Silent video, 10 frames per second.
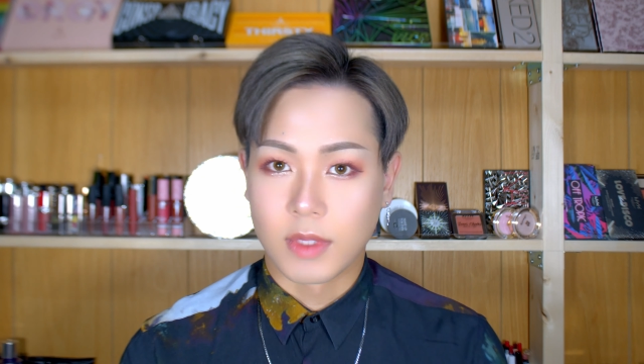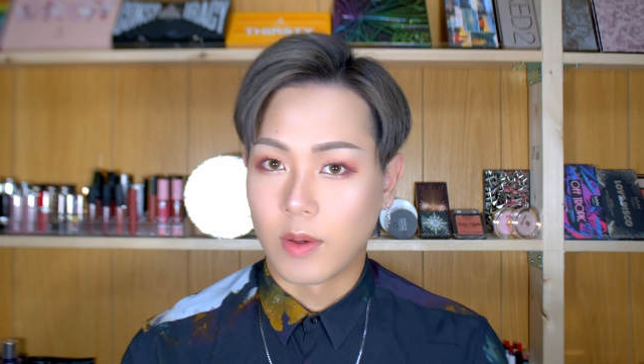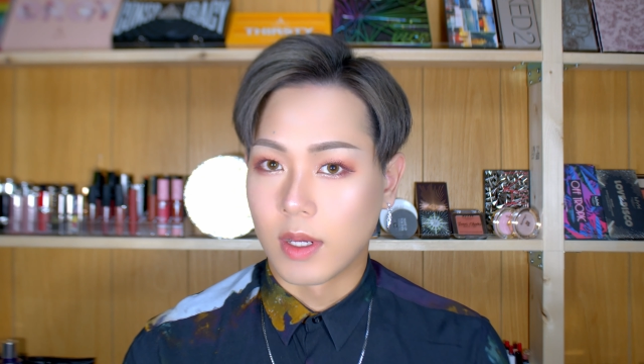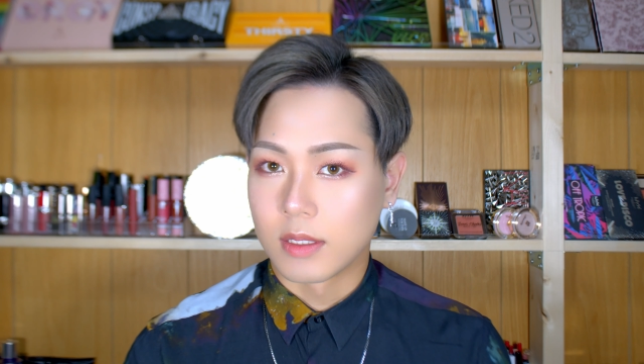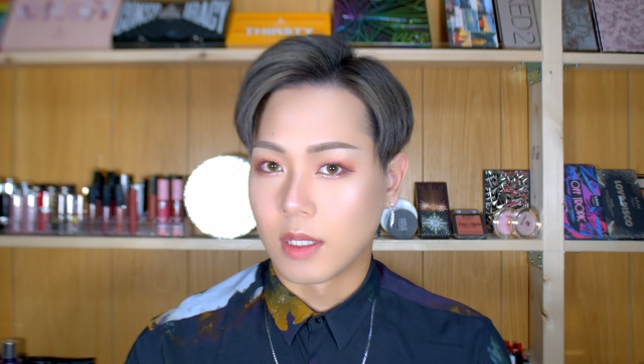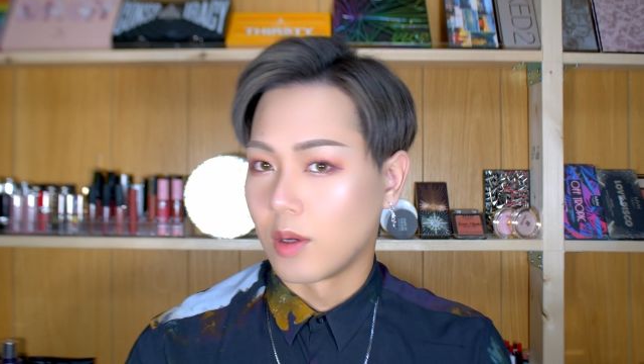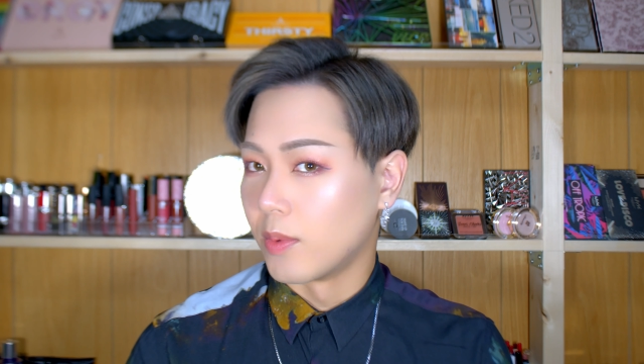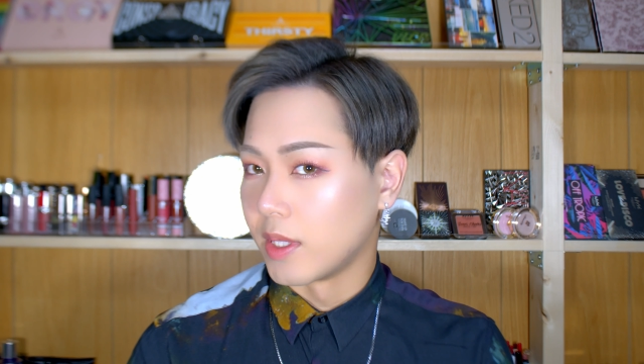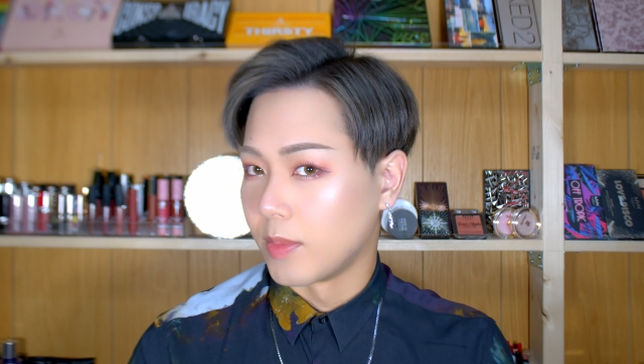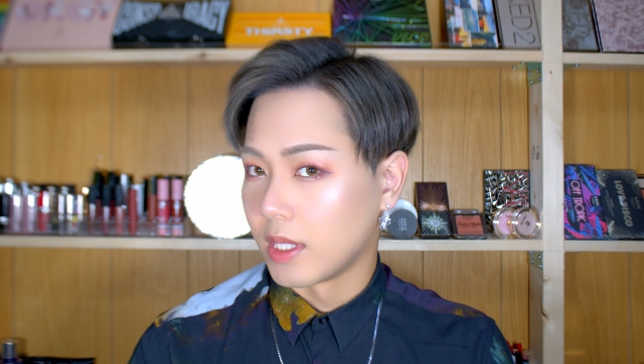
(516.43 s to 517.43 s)
では、最
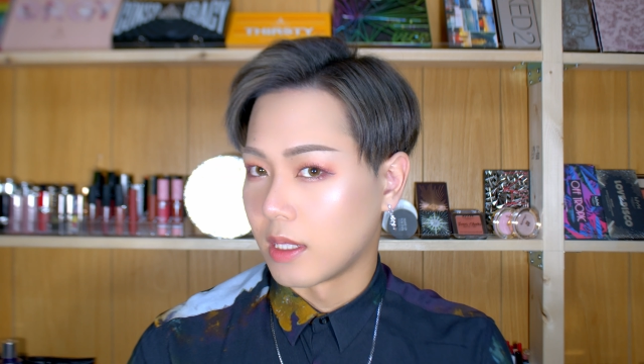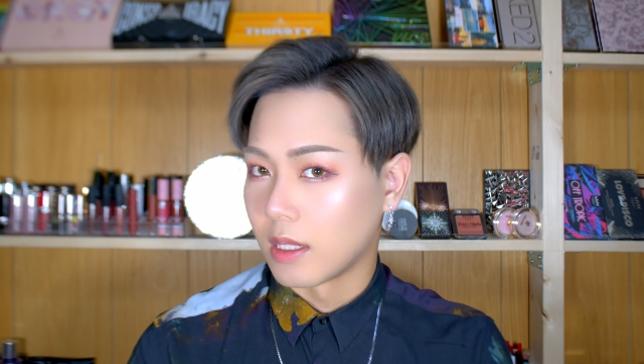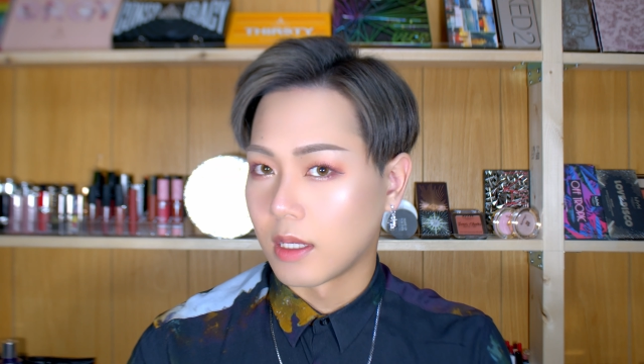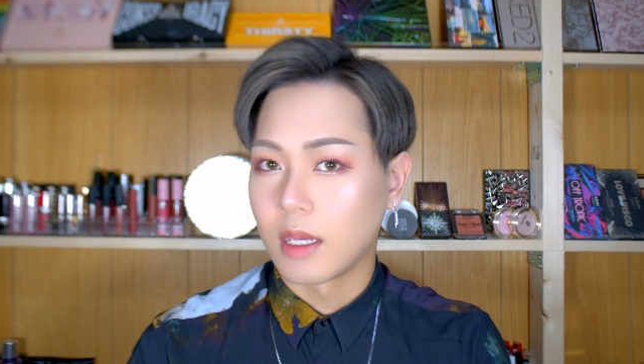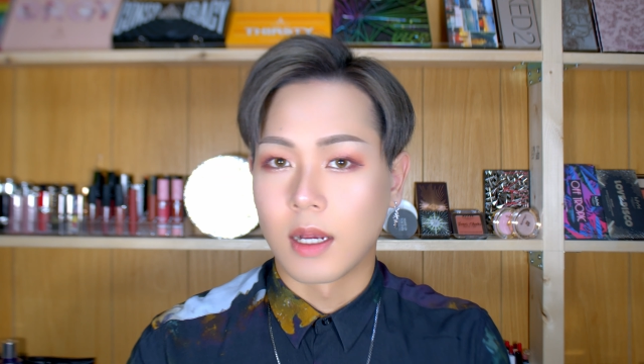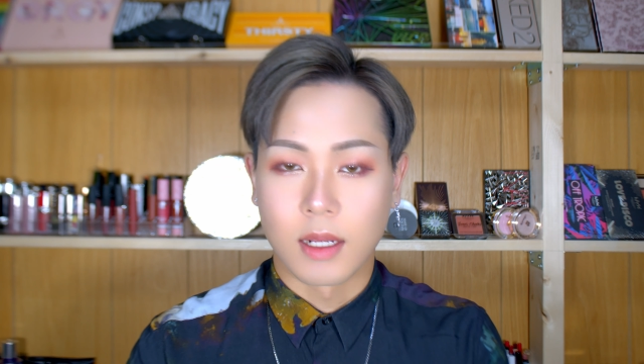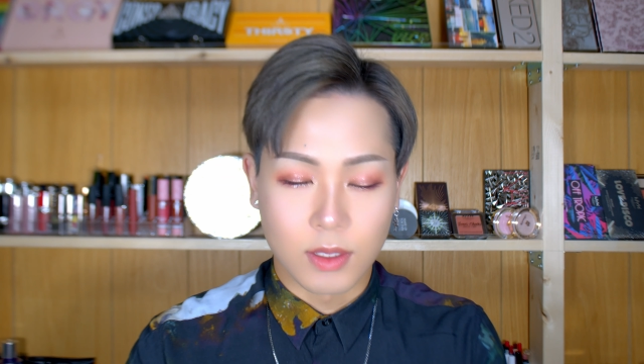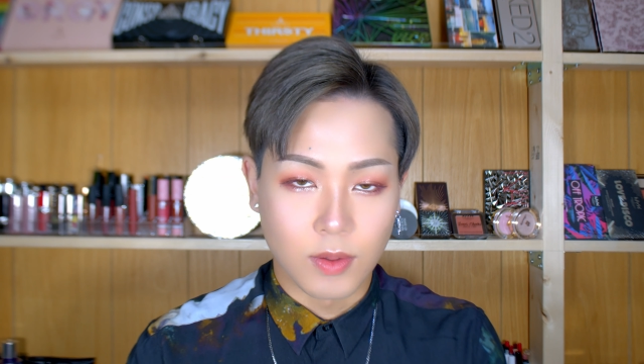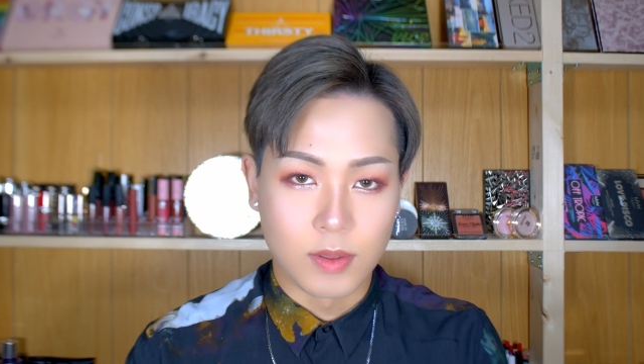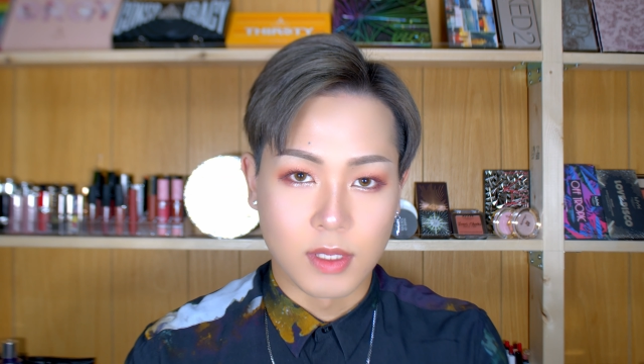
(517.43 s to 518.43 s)
後まで見ていただきあり
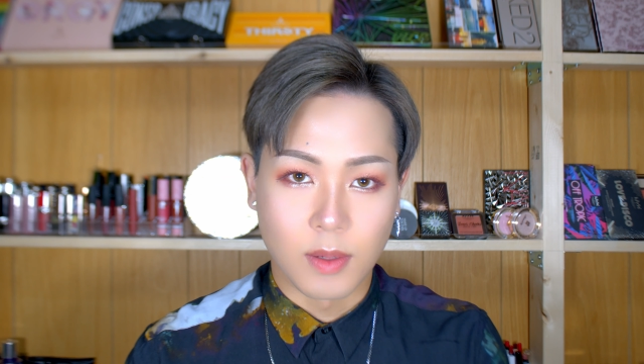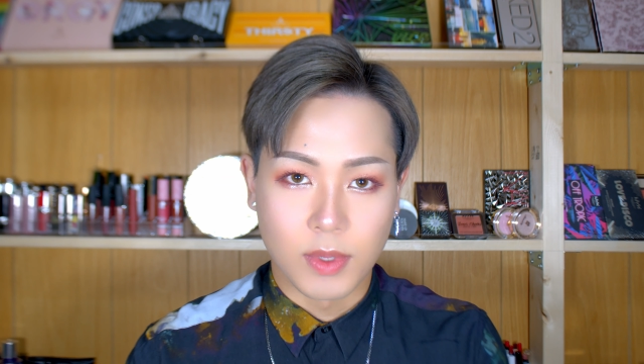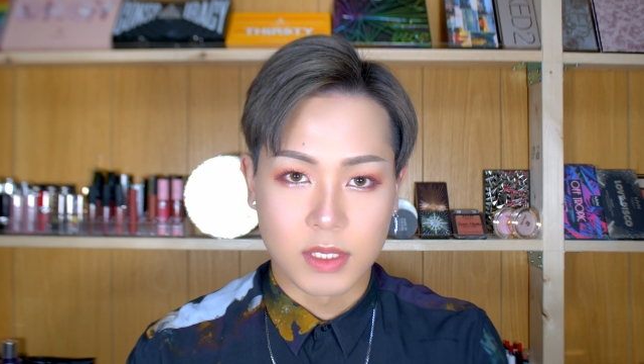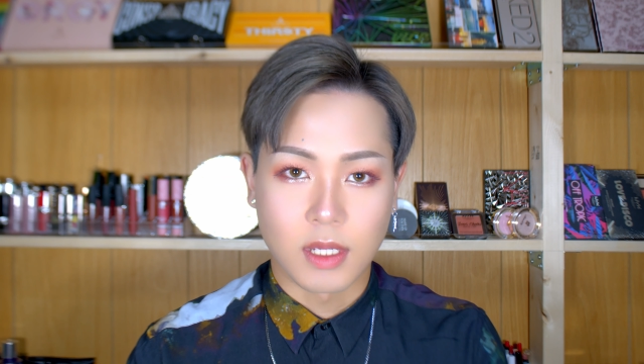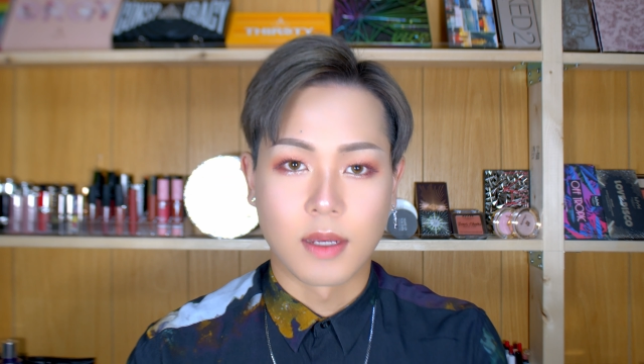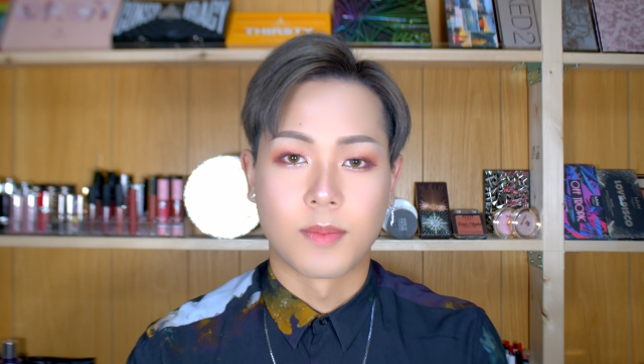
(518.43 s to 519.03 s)
がとうございました。